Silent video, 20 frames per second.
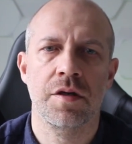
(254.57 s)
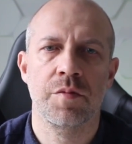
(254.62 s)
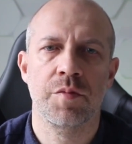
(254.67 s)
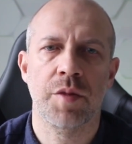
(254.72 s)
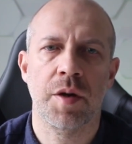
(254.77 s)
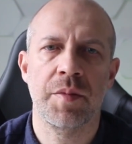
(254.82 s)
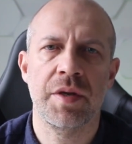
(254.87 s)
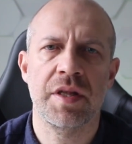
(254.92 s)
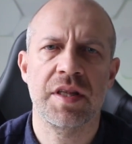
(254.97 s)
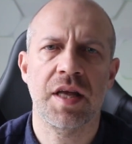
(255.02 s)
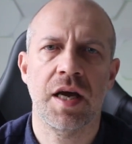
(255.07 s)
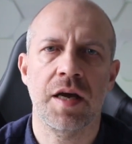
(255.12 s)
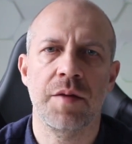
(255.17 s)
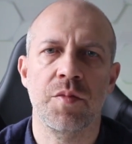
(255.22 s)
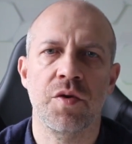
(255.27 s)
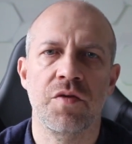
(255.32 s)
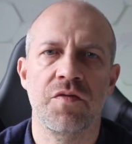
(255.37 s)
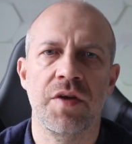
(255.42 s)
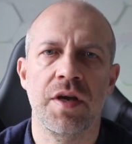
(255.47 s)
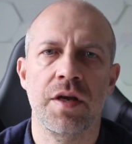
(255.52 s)

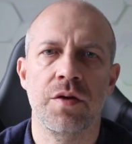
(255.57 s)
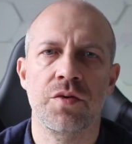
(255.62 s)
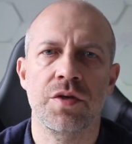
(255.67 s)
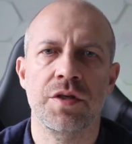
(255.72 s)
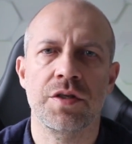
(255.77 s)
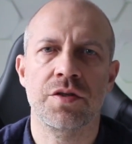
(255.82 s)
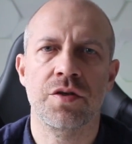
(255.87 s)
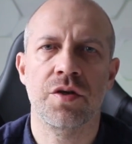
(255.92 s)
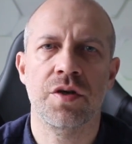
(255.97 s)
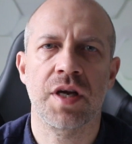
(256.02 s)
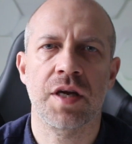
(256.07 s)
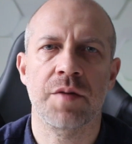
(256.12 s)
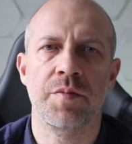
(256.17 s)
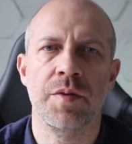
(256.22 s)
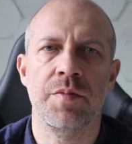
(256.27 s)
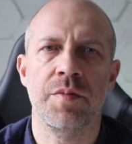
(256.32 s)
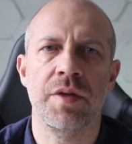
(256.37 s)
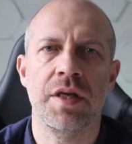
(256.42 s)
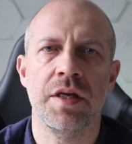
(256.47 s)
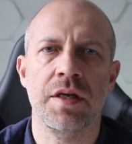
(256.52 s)
Pamiętajmy o wielu historiach
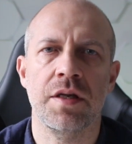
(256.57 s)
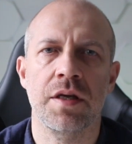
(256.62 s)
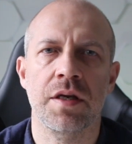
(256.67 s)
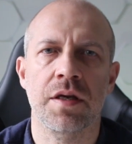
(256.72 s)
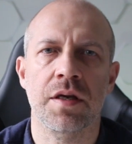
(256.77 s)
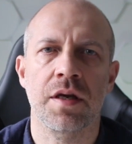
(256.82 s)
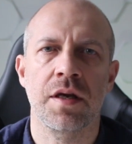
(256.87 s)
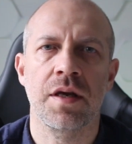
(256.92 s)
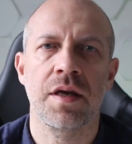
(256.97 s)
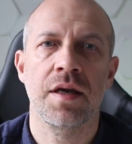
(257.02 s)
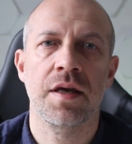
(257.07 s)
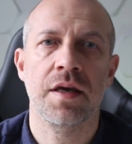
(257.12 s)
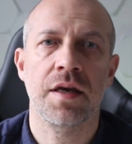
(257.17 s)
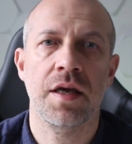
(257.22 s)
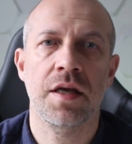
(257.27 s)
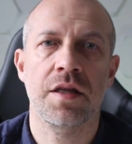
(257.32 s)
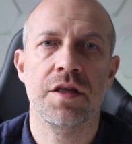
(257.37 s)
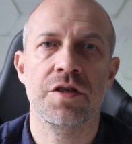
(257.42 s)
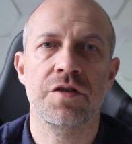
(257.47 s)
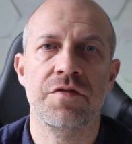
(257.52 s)
biblijnych.
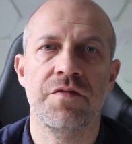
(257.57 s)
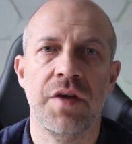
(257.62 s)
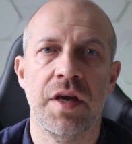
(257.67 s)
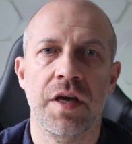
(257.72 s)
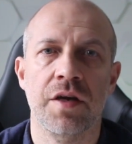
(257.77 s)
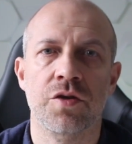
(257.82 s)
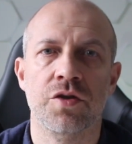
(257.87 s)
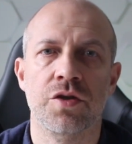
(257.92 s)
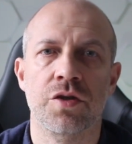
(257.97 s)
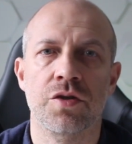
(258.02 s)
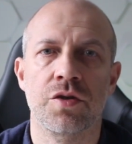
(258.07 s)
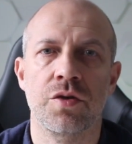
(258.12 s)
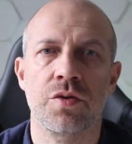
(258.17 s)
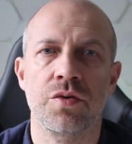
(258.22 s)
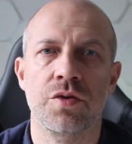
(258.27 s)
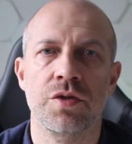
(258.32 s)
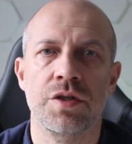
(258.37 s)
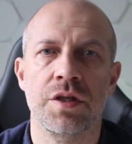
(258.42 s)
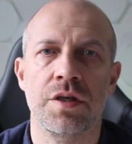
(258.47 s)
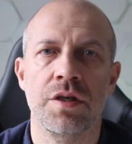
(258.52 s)
Kiedyś większość
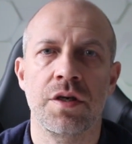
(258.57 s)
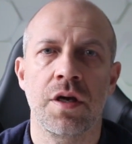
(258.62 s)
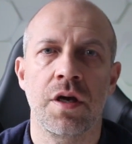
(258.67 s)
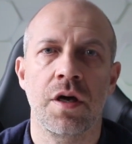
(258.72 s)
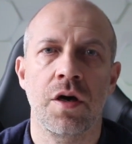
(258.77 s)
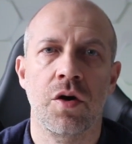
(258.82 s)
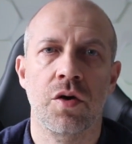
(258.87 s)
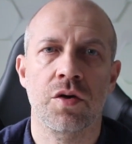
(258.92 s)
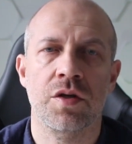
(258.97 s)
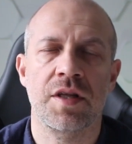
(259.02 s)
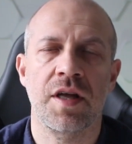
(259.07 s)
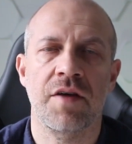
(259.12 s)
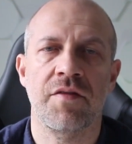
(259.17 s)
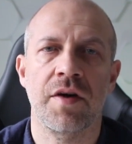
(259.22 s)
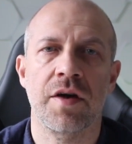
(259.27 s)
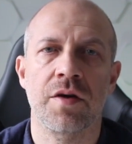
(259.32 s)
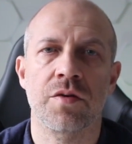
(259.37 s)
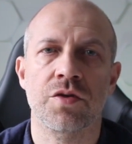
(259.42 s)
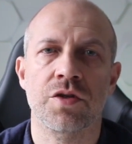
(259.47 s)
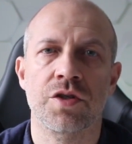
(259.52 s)
ludzi
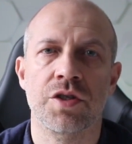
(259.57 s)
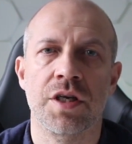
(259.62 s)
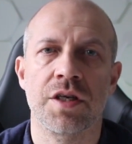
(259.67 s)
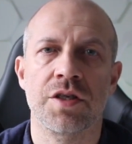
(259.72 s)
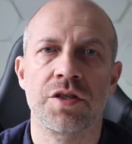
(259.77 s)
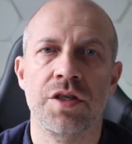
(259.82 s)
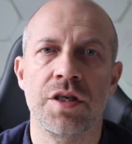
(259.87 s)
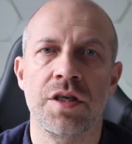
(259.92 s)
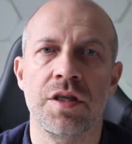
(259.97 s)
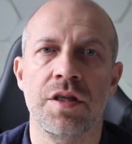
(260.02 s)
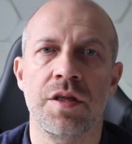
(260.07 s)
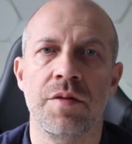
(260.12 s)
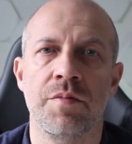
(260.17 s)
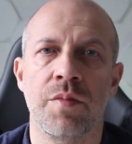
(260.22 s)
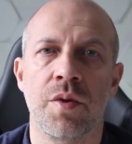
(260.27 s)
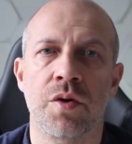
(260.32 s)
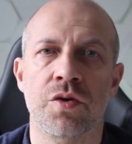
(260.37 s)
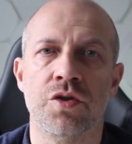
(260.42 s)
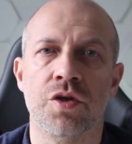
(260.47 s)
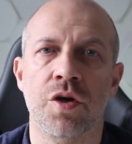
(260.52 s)
oddawając cześć innym
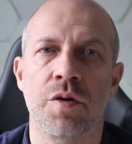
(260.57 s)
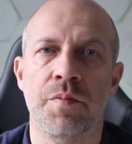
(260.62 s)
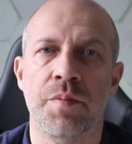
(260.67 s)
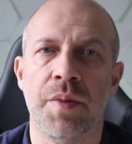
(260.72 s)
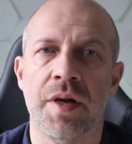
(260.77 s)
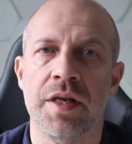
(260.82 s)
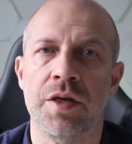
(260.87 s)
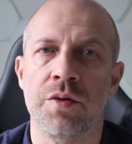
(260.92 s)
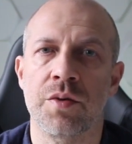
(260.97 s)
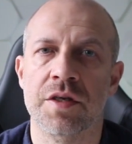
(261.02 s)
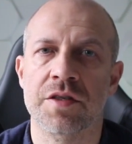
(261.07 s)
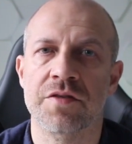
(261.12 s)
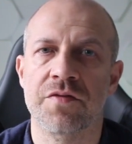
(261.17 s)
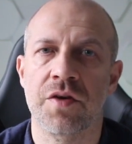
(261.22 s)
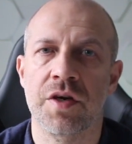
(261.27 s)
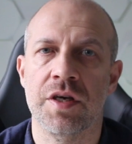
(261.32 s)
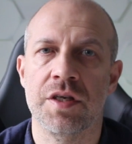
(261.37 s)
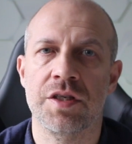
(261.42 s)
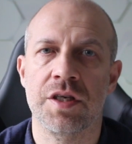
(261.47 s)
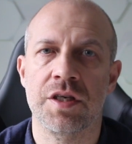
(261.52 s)
bożkom, paliła
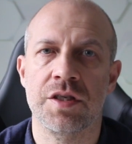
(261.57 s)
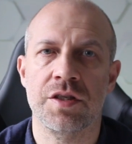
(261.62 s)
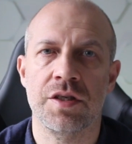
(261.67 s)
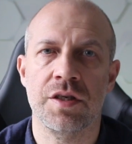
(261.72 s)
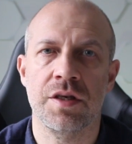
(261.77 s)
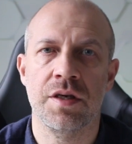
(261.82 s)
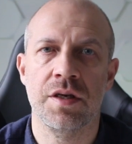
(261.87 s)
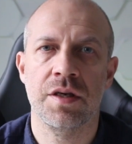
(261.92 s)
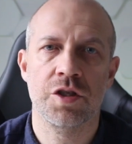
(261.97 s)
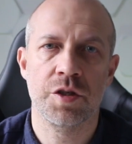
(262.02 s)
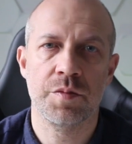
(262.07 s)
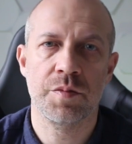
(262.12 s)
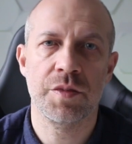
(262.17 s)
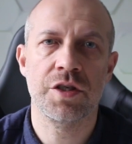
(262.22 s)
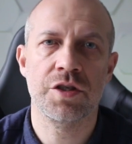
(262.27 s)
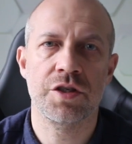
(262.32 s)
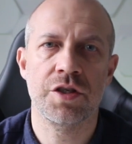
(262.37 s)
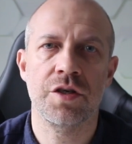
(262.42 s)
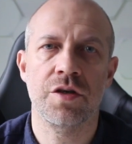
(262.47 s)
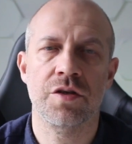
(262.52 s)
swoje dzieci. Czy
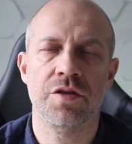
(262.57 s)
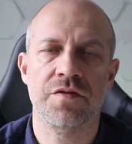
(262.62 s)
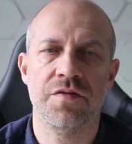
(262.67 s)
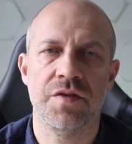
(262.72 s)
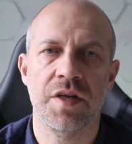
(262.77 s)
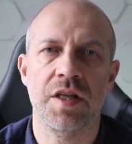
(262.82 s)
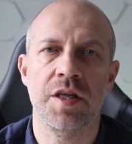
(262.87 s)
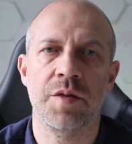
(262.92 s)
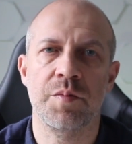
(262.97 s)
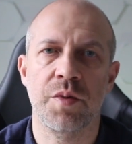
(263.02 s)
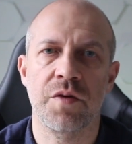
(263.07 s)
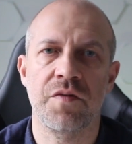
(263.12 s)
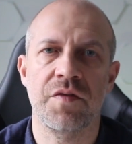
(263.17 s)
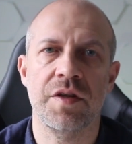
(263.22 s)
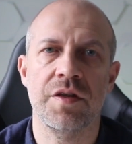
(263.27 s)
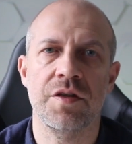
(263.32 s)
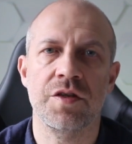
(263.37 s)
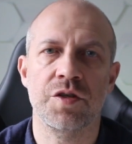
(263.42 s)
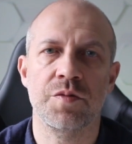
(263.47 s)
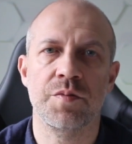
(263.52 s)
my, żyjąc wtedy,
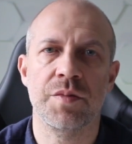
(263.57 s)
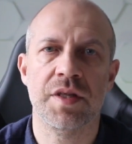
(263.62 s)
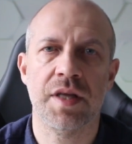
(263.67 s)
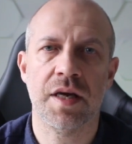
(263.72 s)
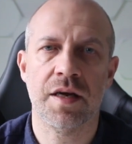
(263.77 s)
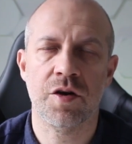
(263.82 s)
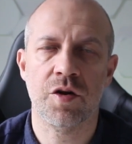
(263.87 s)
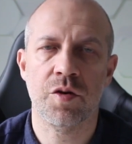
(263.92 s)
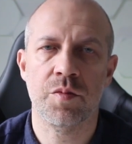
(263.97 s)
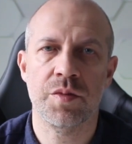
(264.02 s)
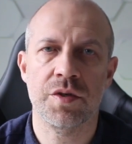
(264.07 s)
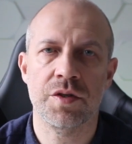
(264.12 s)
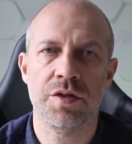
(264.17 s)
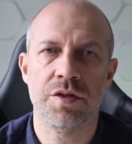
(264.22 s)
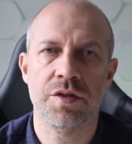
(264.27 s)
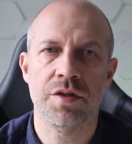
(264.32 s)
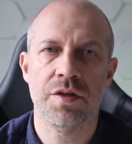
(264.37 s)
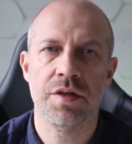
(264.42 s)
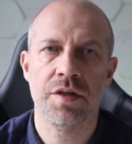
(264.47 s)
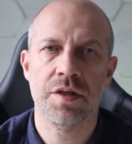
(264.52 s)
powinniśmy tak
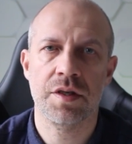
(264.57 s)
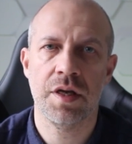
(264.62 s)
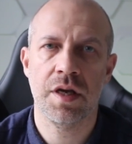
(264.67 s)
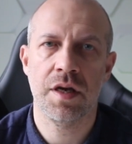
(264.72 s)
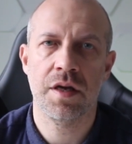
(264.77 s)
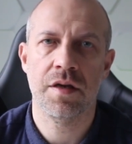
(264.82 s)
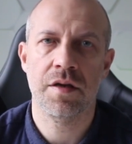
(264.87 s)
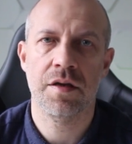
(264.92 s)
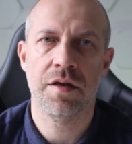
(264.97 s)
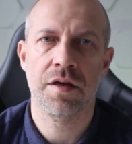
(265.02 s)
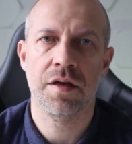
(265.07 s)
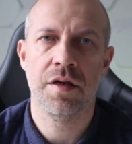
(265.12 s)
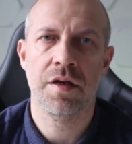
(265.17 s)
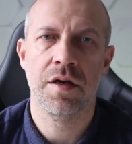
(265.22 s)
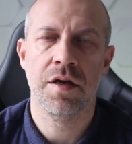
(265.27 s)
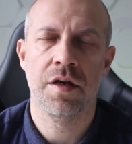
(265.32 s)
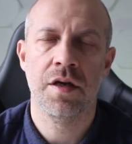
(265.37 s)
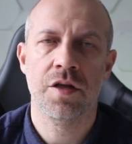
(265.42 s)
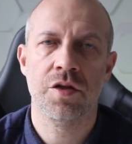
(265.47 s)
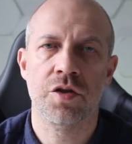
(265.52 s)
robić? Nie.
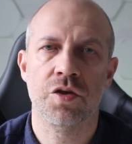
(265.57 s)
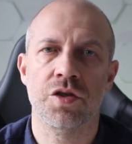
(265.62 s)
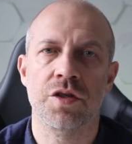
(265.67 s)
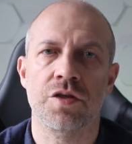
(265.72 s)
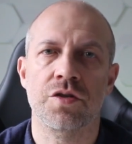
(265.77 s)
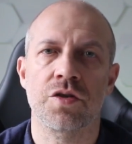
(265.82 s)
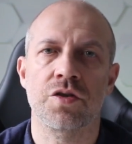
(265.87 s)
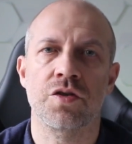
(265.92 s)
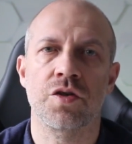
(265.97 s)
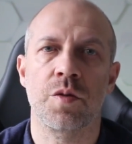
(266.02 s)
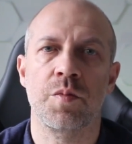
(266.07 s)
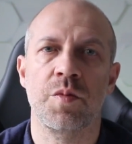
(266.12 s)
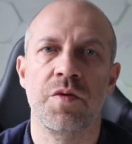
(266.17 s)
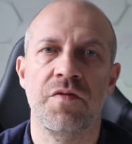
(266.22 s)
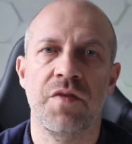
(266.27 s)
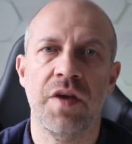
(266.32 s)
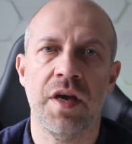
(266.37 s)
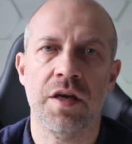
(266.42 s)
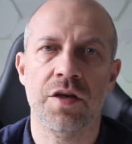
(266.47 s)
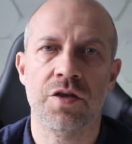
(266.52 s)
To, że coś robi
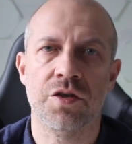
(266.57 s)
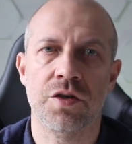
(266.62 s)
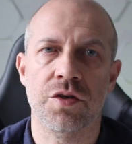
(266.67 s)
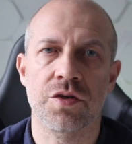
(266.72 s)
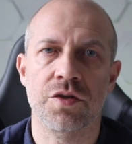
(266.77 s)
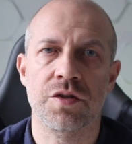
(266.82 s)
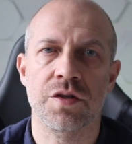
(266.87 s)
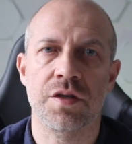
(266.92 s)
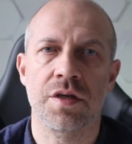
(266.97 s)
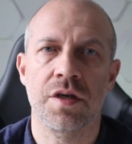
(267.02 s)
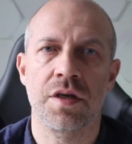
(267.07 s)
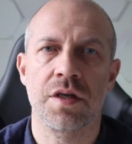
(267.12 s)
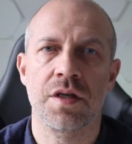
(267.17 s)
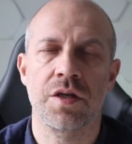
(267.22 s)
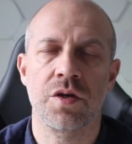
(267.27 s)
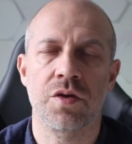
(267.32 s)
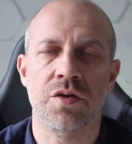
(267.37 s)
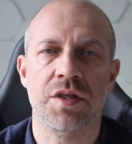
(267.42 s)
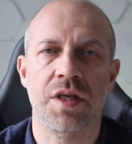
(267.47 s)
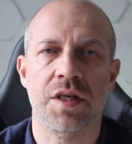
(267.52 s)
większość,
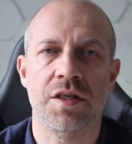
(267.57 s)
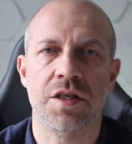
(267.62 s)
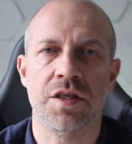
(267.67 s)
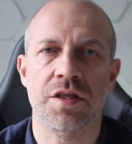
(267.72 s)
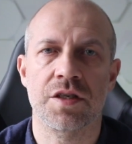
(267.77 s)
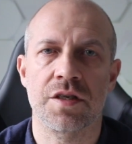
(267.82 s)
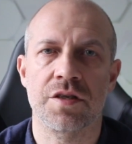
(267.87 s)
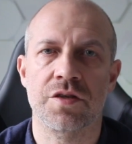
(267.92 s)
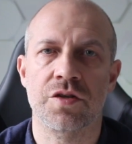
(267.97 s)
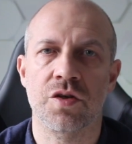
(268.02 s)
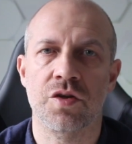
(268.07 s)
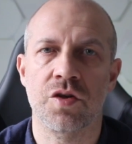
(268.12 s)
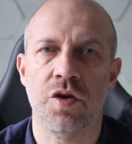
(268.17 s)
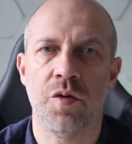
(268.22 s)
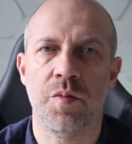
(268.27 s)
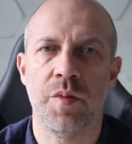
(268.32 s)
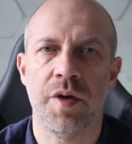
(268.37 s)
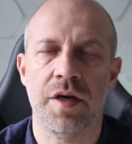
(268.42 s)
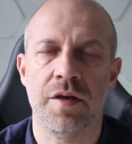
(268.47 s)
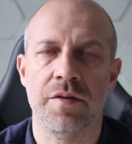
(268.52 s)
nie oznacza, że jest to
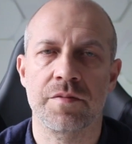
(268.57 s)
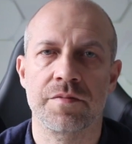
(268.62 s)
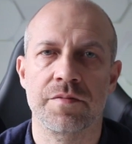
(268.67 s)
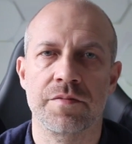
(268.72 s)
dobre.